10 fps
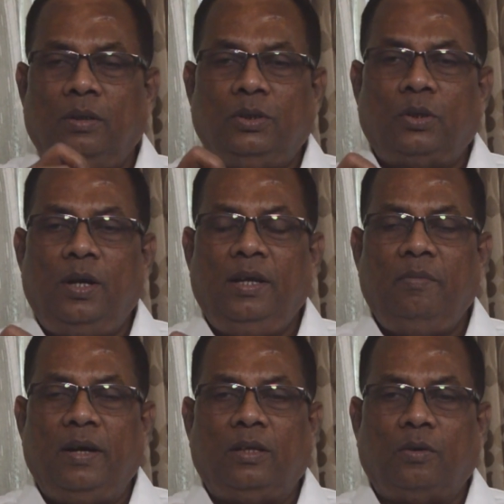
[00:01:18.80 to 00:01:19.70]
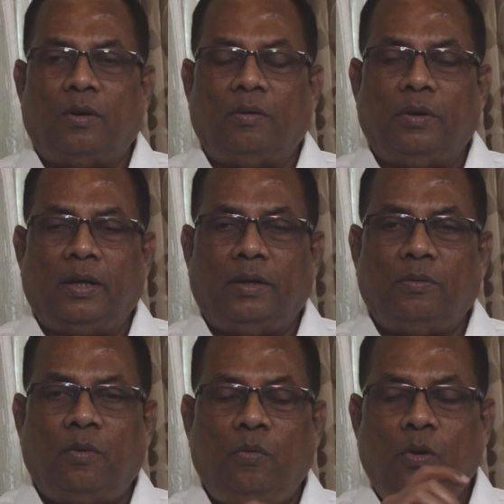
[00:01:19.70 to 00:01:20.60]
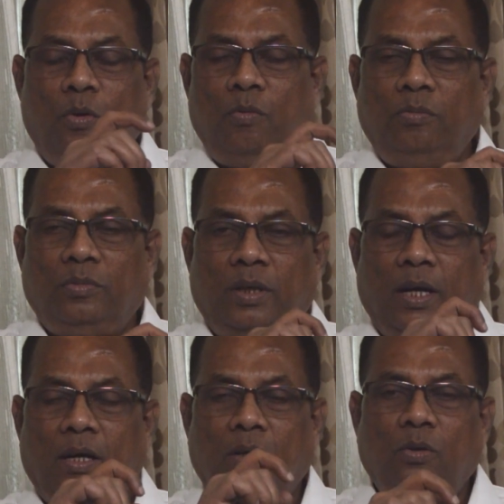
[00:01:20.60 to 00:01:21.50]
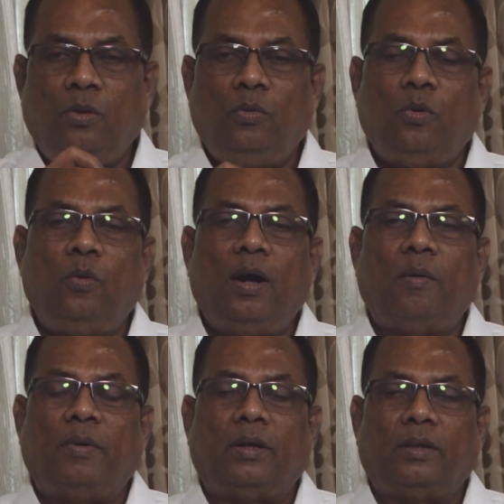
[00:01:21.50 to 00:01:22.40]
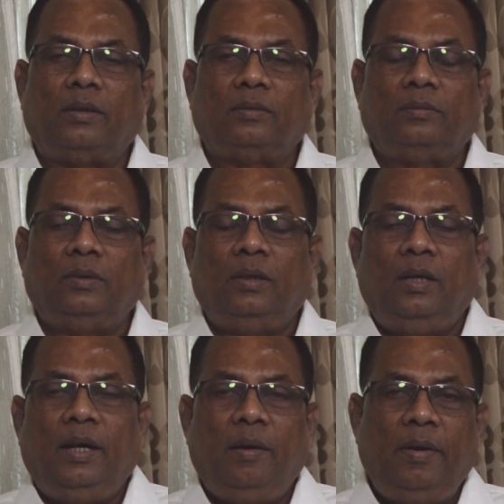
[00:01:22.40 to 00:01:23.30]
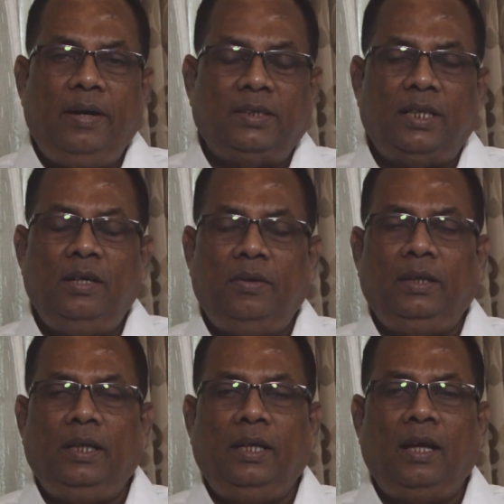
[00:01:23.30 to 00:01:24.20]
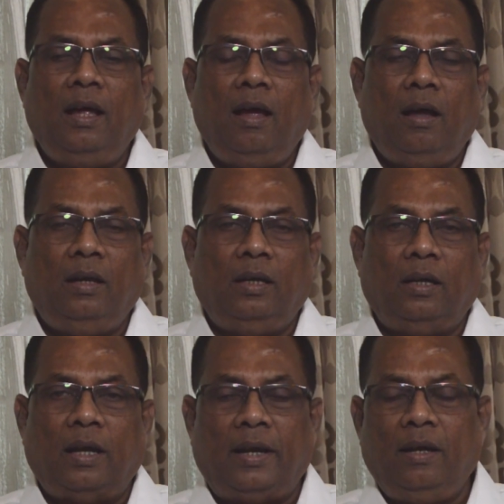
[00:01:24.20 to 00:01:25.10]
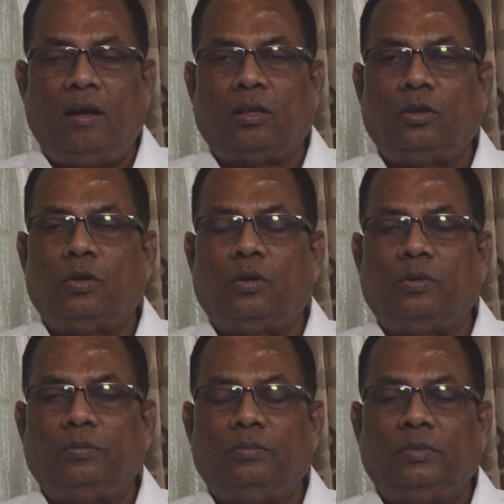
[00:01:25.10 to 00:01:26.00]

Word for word: சொல்லையும் எடுத்துக்கொள்ளவில்லை ஒவ்வொன்றும் இலக்கணத்தோடு உருவாக்கப்பட்டது இங்கே மெடிசன் வந்தீங்கன்னா இங்கே நிறைய அர்த்தம் இருக்கும்